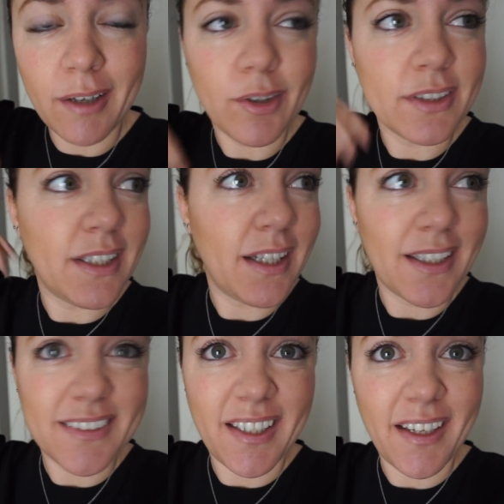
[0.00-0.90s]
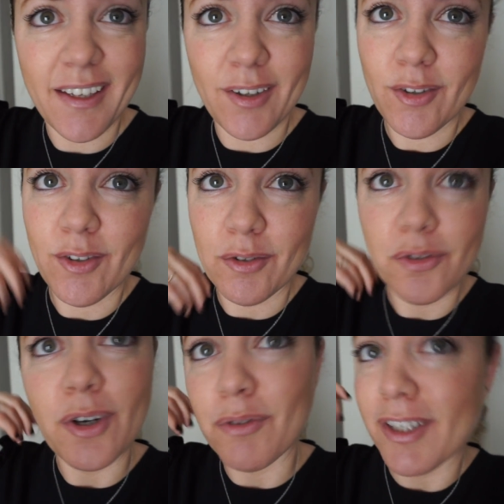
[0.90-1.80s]
aunque sea a las 3
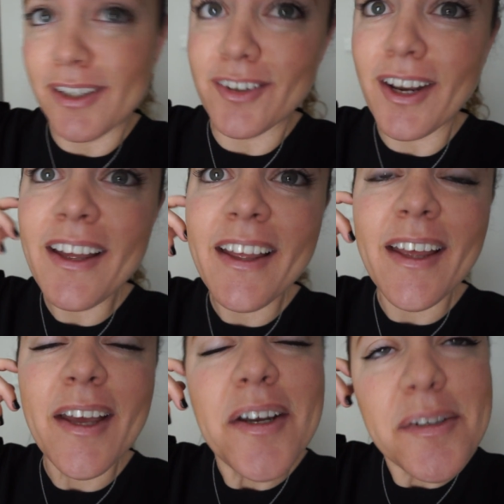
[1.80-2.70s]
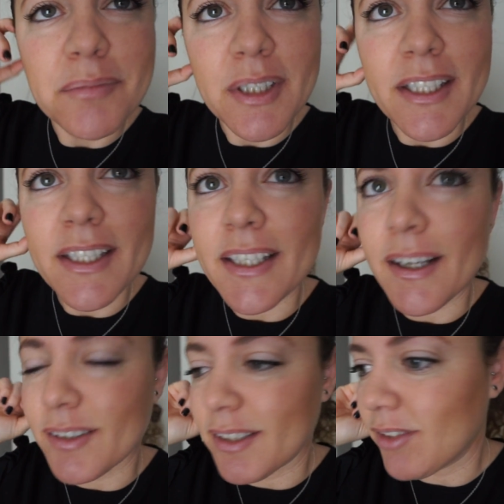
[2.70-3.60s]
o a cualquier hora, pues
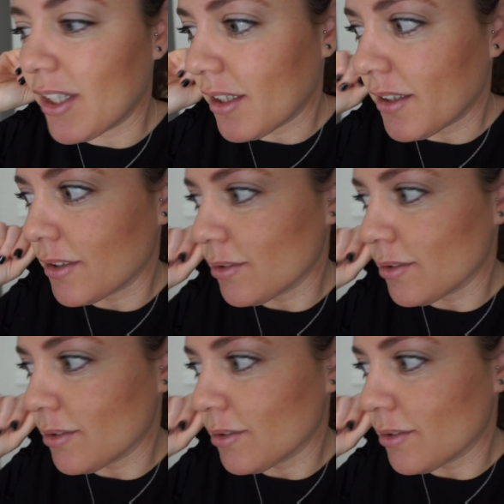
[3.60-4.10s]
voy a intentar